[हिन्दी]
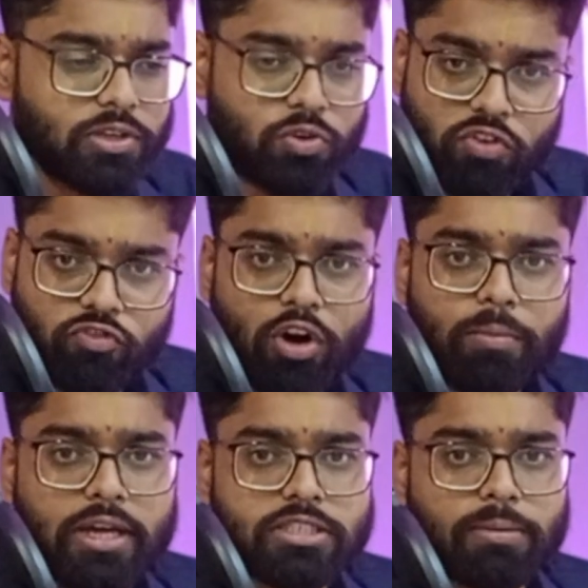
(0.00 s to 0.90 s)

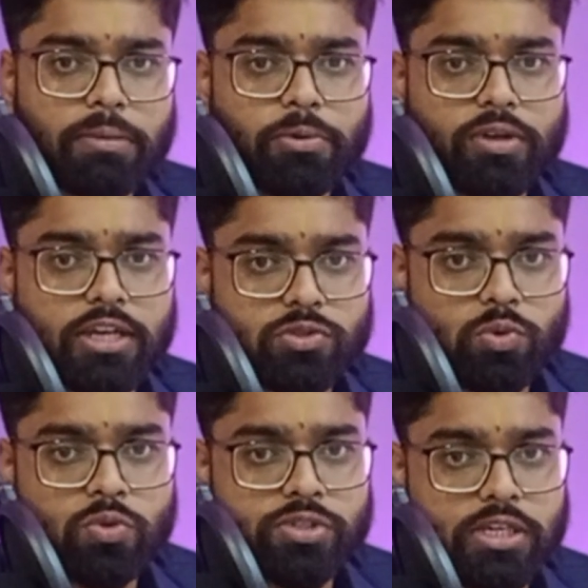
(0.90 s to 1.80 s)
यूनिफॉर्म है जबलपुर के
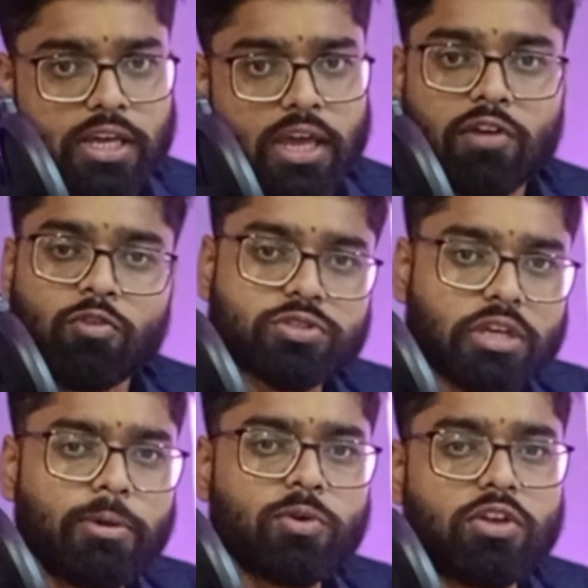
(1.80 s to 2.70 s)
स्कूल्स की वो
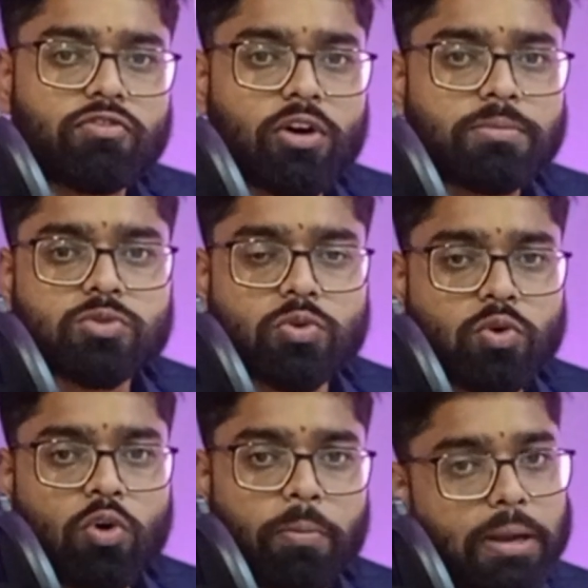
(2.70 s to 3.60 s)
सभी यूनिफॉर्म्स
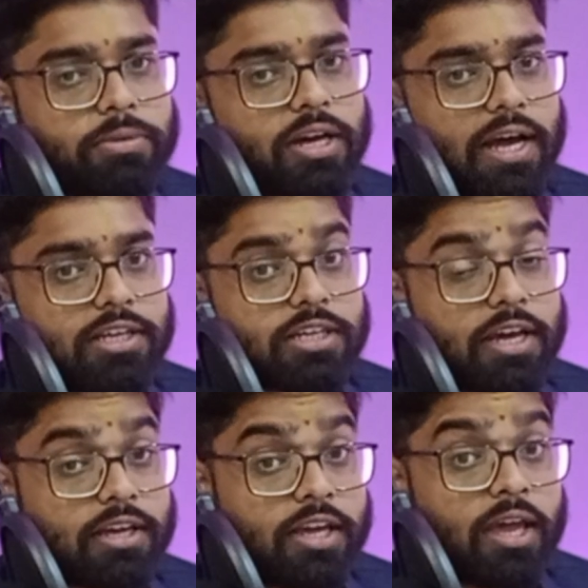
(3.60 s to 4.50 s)
उनको उपलब्ध कराई
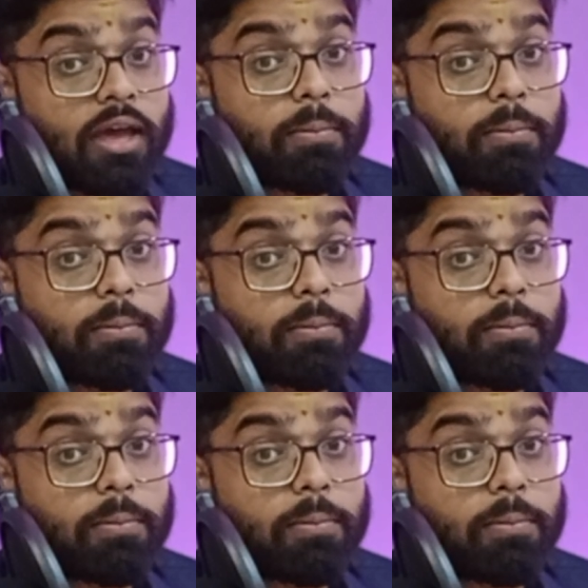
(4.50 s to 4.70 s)
जाएंगी